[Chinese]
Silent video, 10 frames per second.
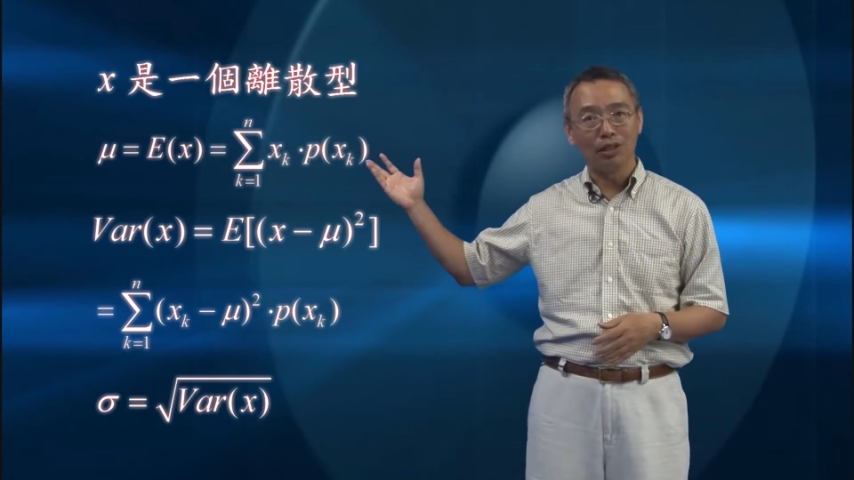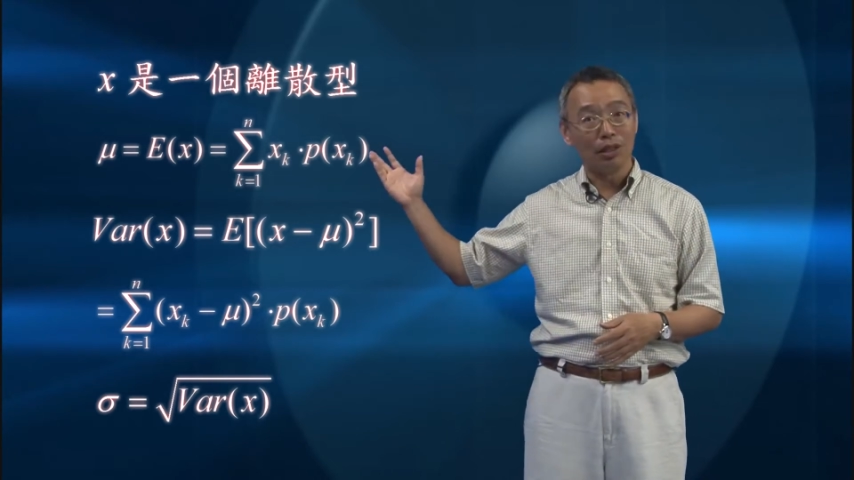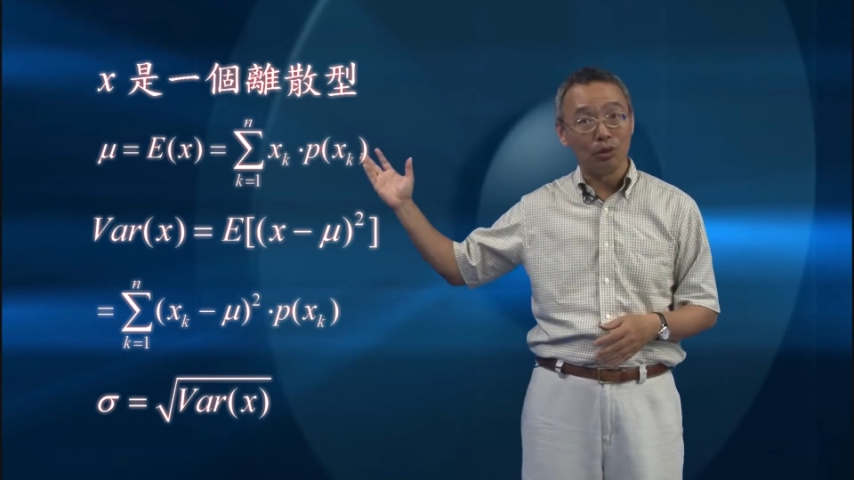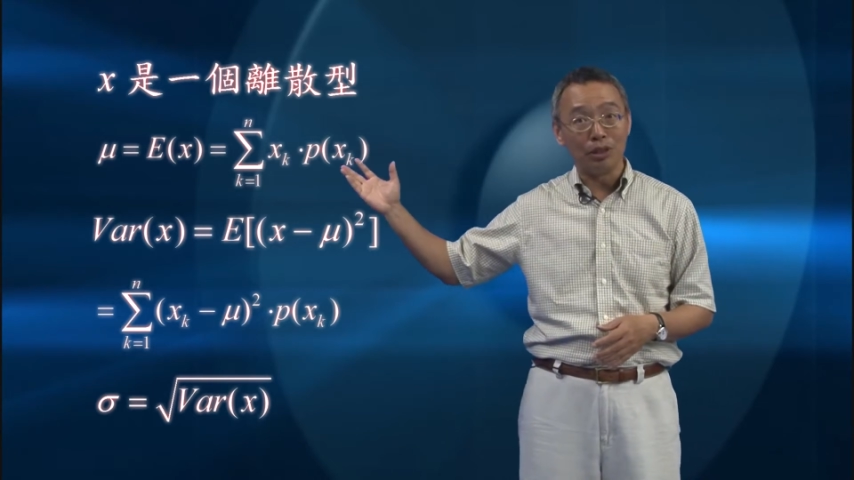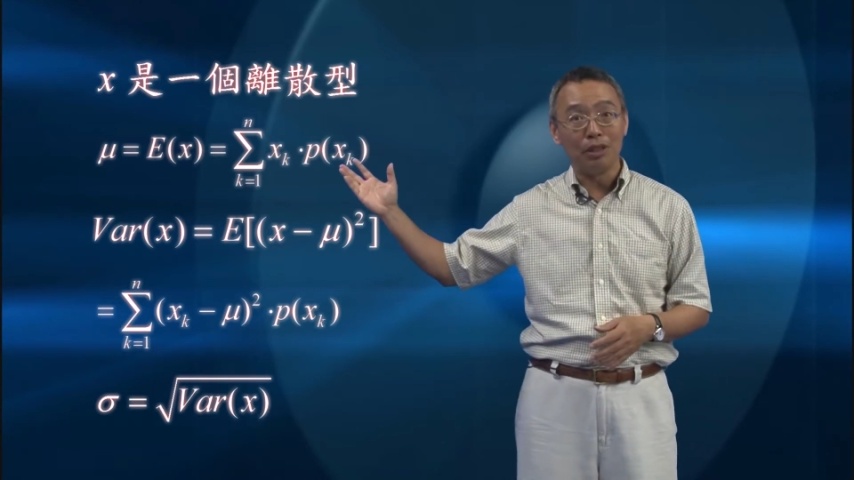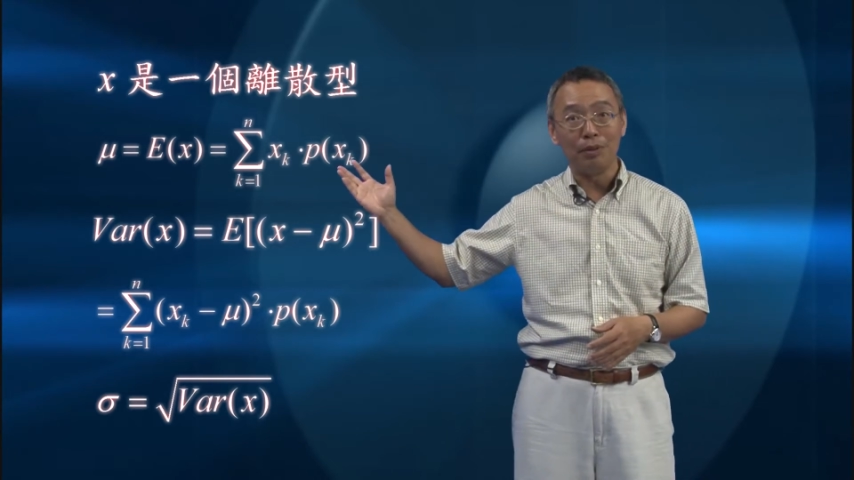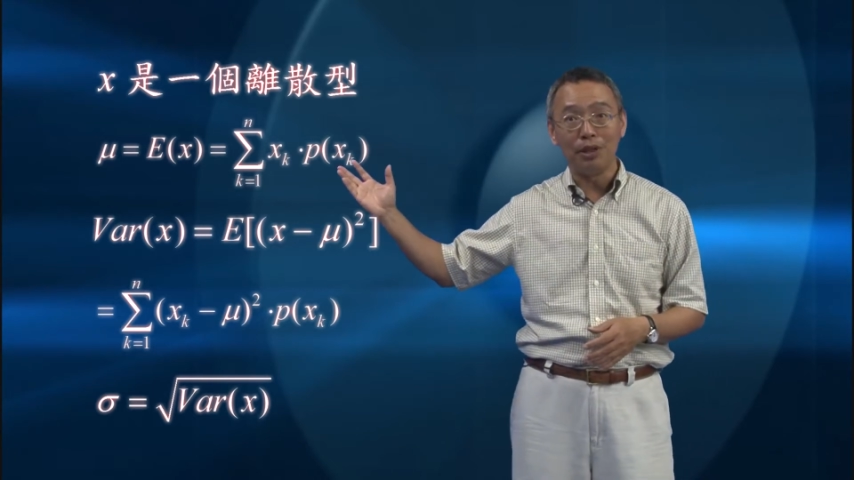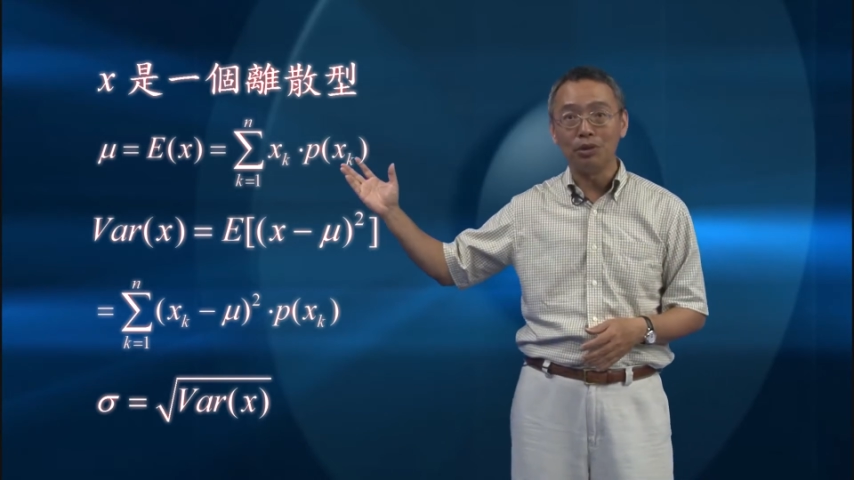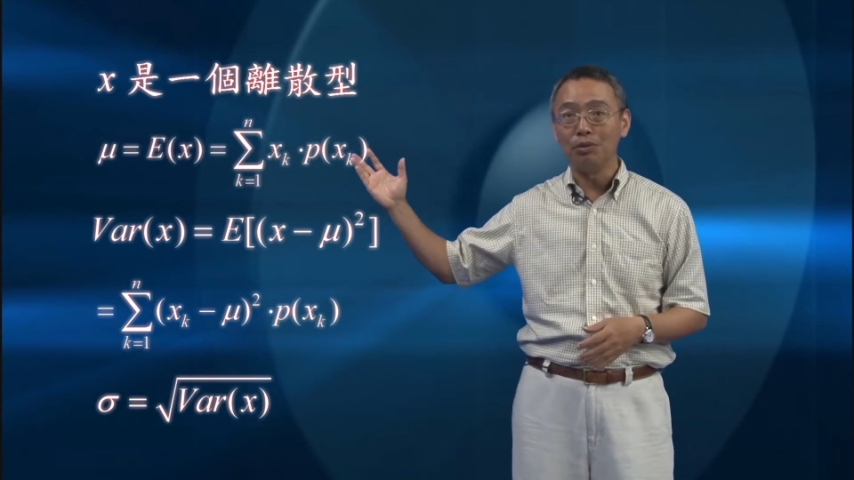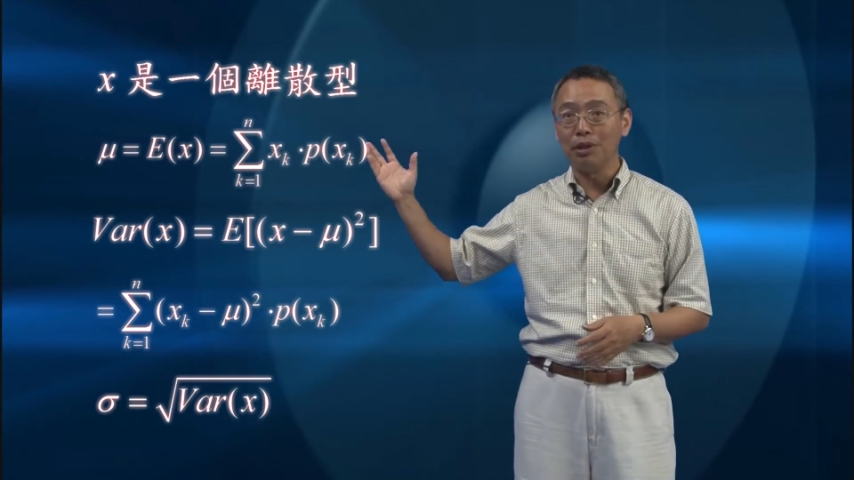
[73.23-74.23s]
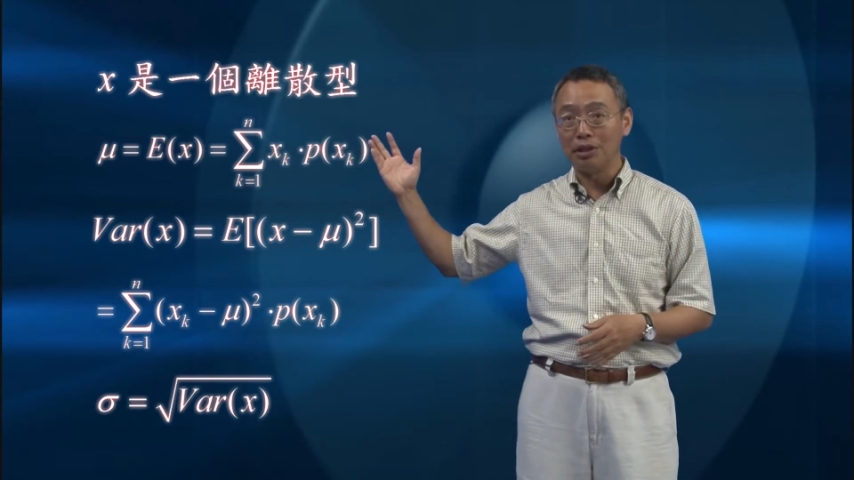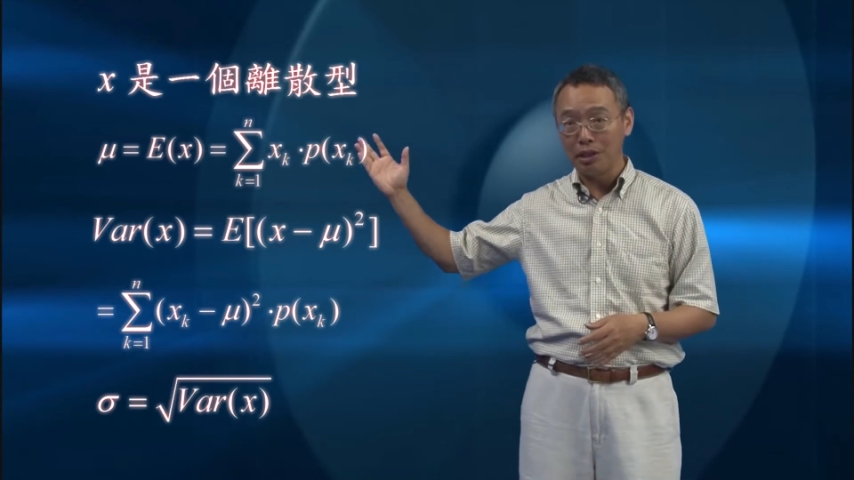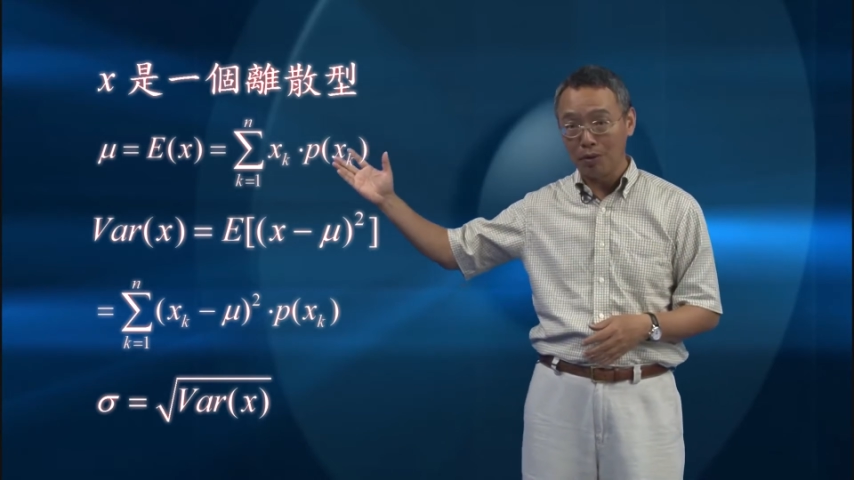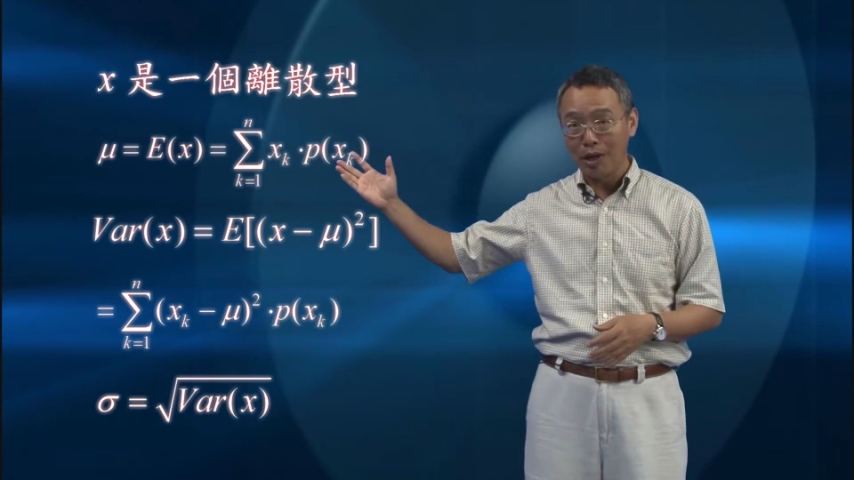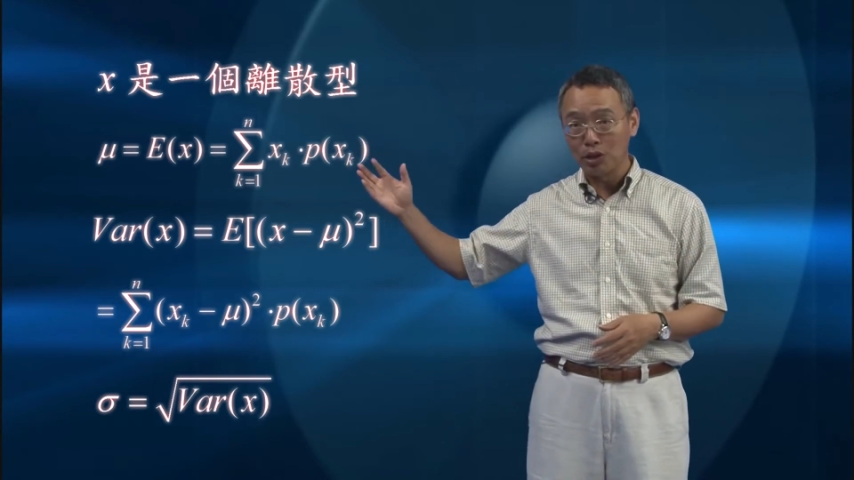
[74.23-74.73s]
这个随机变数的
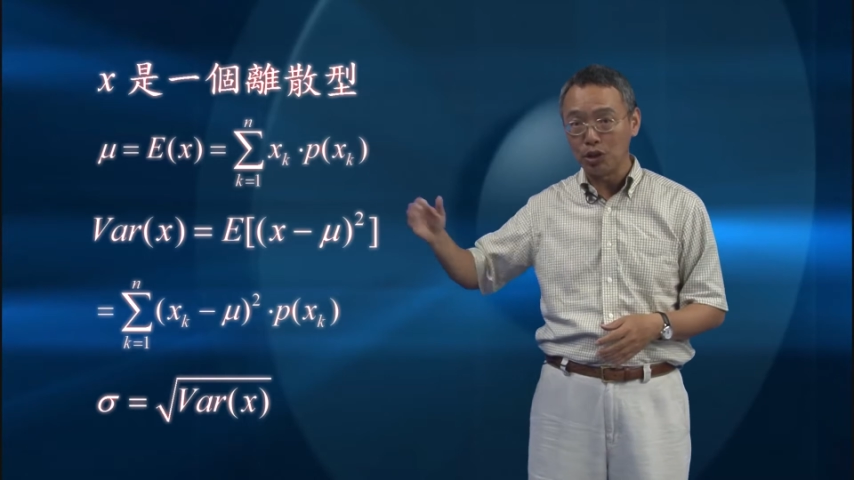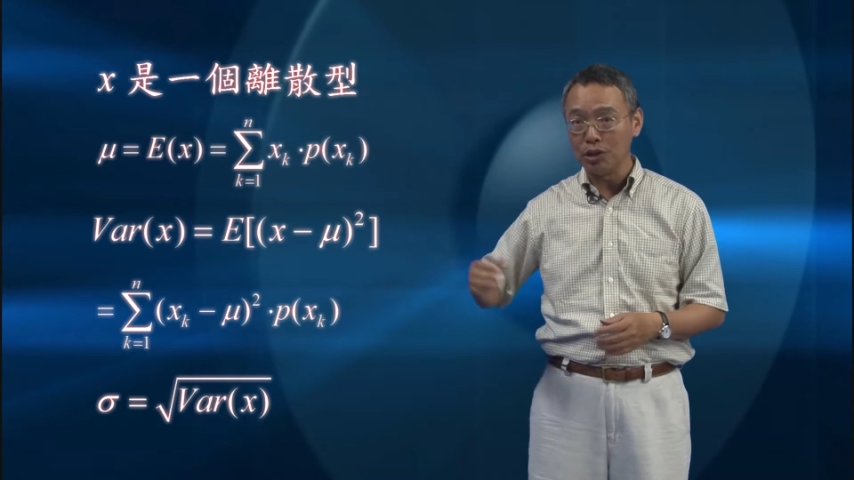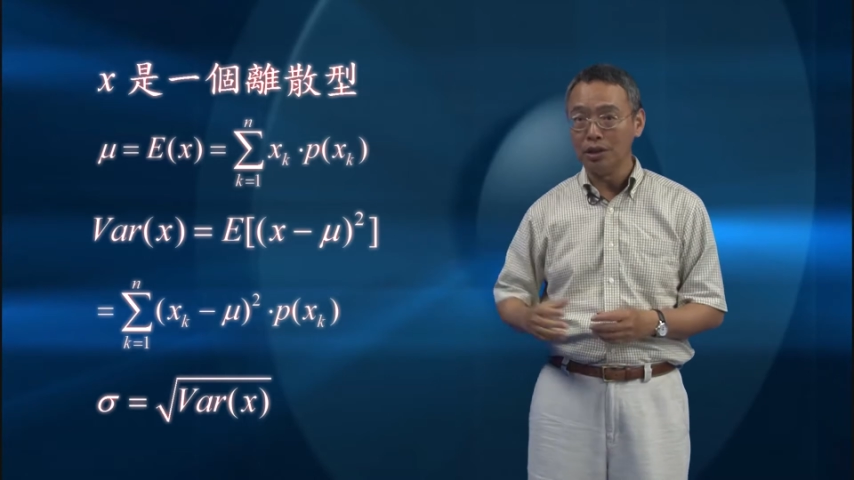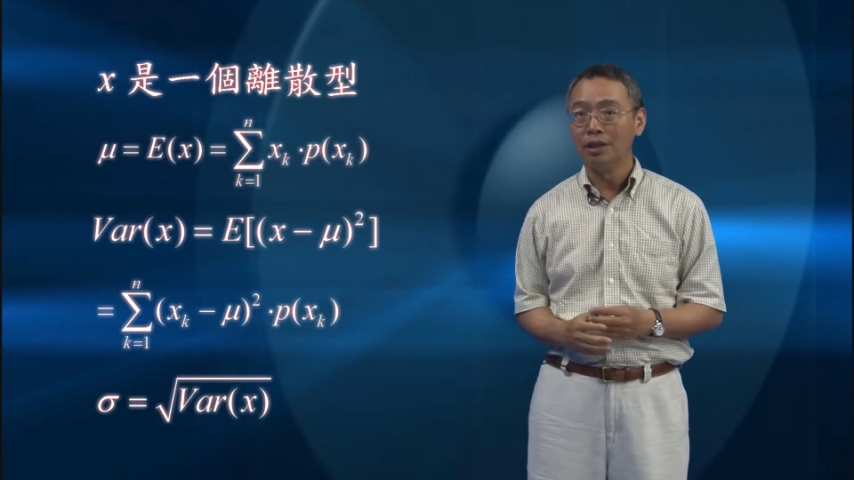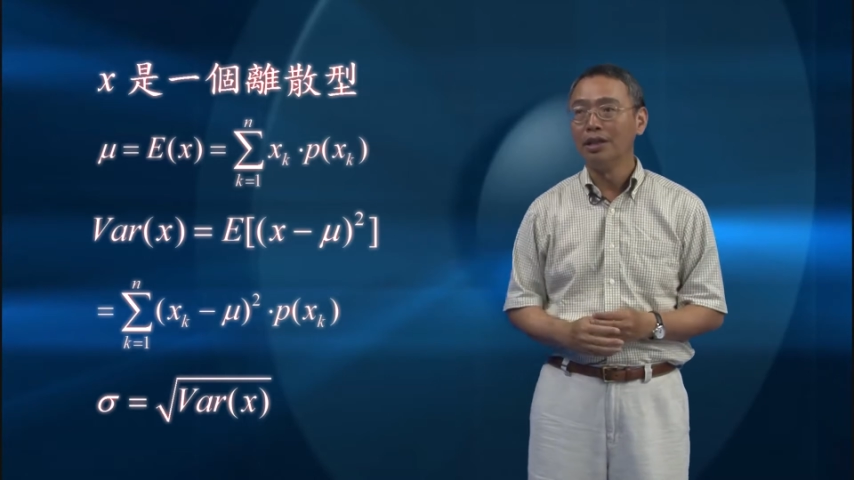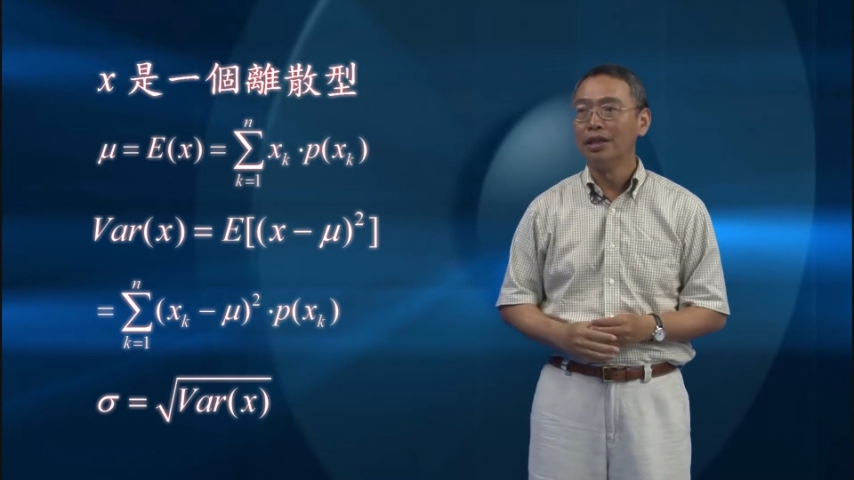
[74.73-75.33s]
期望值